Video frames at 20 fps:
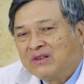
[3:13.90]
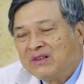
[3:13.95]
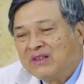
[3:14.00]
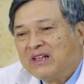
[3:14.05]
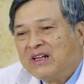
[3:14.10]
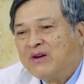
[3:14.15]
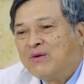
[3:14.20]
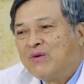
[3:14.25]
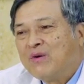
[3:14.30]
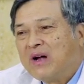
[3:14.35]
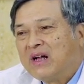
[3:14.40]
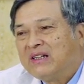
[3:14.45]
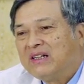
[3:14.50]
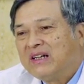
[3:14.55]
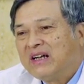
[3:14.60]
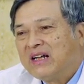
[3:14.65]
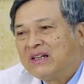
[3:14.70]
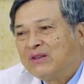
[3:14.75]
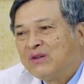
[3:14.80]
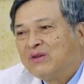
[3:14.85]
tiêu hóa
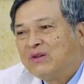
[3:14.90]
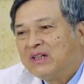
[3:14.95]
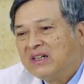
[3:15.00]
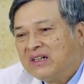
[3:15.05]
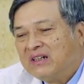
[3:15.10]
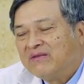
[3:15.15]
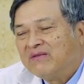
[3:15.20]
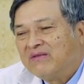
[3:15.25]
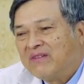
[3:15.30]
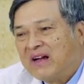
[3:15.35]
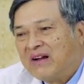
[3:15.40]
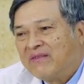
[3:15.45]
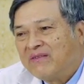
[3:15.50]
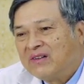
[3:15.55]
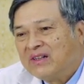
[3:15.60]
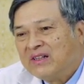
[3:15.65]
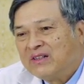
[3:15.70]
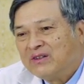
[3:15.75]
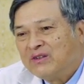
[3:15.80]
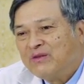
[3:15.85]
thức ăn tốt hơn và
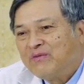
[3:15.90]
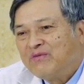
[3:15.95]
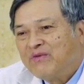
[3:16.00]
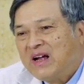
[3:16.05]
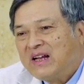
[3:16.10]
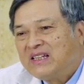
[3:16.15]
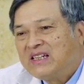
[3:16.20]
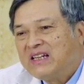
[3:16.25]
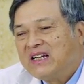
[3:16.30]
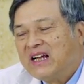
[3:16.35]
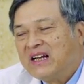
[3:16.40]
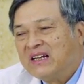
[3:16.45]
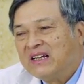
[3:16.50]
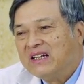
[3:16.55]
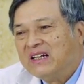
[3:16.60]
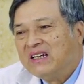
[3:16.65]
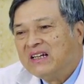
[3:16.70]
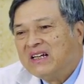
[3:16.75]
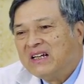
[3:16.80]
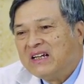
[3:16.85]
giúp phát triển
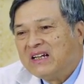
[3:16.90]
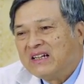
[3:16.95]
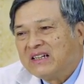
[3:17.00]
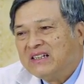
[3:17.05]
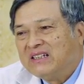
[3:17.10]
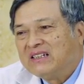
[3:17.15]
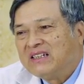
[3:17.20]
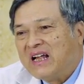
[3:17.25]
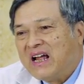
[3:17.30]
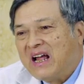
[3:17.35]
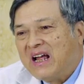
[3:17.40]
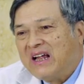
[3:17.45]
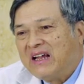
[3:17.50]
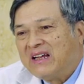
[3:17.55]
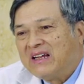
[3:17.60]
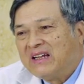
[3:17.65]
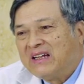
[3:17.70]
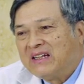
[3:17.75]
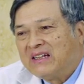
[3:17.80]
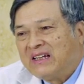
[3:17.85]
cơ thể
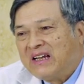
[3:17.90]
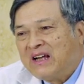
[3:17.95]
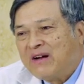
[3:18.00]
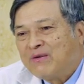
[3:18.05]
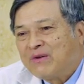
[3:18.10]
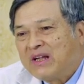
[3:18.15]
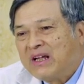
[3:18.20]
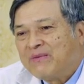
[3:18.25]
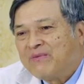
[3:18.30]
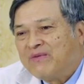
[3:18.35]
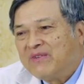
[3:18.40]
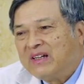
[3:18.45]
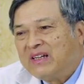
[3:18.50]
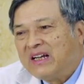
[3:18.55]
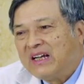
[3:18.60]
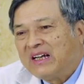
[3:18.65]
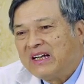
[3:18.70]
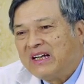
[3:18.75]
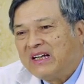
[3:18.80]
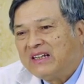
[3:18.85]
theo kịp với
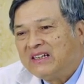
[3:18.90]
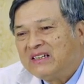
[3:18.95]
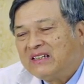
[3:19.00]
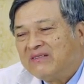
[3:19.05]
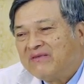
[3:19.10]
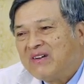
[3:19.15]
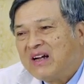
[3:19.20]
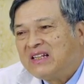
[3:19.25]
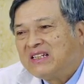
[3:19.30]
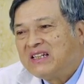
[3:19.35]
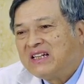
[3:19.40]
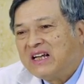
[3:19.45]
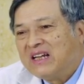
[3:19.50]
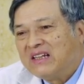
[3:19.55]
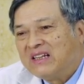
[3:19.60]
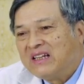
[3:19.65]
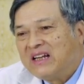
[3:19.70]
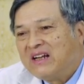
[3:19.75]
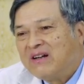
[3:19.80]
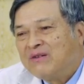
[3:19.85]
lại cái sự phát triển
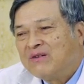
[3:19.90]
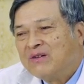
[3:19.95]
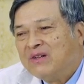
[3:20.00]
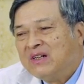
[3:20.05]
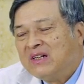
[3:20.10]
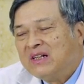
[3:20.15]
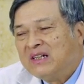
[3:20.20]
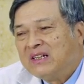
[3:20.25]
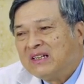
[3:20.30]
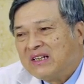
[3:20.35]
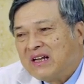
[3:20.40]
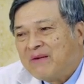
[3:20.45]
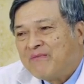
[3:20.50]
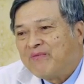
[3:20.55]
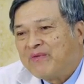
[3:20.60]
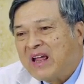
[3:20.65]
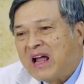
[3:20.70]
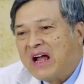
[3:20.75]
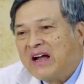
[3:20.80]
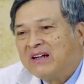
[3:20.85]
theo năm
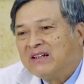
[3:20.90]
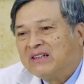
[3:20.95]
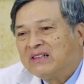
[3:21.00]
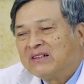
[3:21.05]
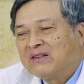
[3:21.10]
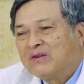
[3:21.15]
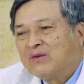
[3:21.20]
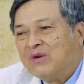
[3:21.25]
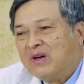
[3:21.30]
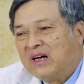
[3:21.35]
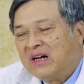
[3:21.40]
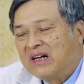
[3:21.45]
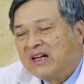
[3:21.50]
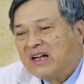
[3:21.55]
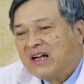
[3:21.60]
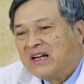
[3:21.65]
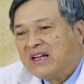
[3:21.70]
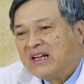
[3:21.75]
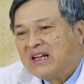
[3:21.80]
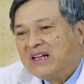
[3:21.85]
tháng của
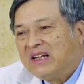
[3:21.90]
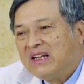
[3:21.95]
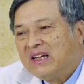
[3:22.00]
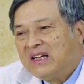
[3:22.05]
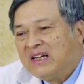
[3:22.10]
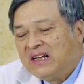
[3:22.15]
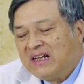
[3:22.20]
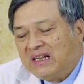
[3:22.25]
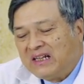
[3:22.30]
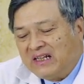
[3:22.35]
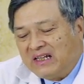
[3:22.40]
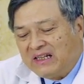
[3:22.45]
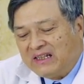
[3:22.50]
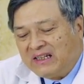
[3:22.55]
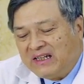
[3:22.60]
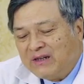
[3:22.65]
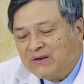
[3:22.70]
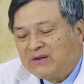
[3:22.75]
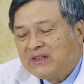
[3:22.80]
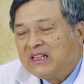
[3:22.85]
các cái à,
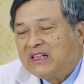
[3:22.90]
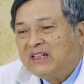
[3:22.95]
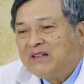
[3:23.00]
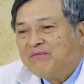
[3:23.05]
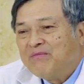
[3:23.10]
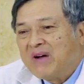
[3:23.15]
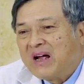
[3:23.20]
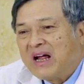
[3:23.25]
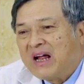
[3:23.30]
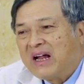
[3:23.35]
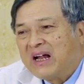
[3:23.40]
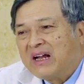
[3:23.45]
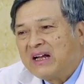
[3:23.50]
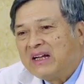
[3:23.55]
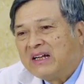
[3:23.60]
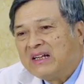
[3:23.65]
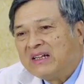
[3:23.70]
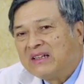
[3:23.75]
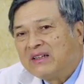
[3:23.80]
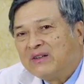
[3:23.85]
tiêu chí mà
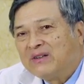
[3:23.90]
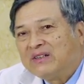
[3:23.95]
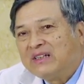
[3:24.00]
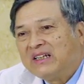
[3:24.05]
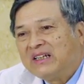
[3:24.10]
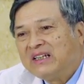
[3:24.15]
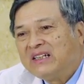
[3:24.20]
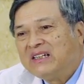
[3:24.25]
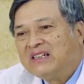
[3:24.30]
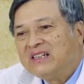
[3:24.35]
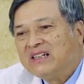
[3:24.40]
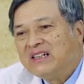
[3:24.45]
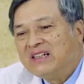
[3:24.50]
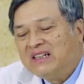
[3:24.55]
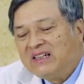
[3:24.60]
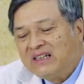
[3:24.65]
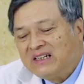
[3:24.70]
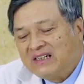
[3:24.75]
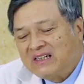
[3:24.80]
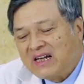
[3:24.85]
tổ chức y tế giới
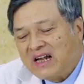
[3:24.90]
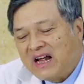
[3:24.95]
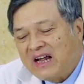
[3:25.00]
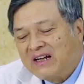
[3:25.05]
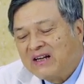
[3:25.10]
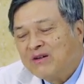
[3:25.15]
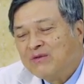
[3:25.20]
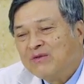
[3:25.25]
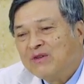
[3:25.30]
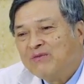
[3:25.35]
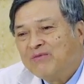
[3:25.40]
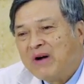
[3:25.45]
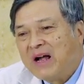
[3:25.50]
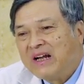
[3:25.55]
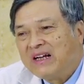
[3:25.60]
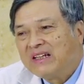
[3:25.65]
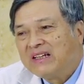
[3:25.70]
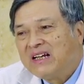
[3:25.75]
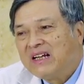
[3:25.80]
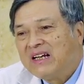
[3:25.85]
2007
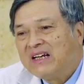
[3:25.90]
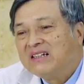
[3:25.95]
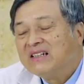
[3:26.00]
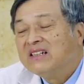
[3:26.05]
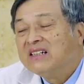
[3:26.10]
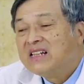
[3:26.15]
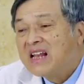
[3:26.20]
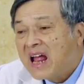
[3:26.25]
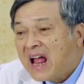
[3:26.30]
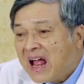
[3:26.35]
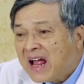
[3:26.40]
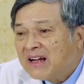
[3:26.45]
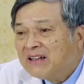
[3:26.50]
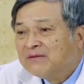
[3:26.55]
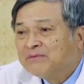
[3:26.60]
người ta đã đưa ra.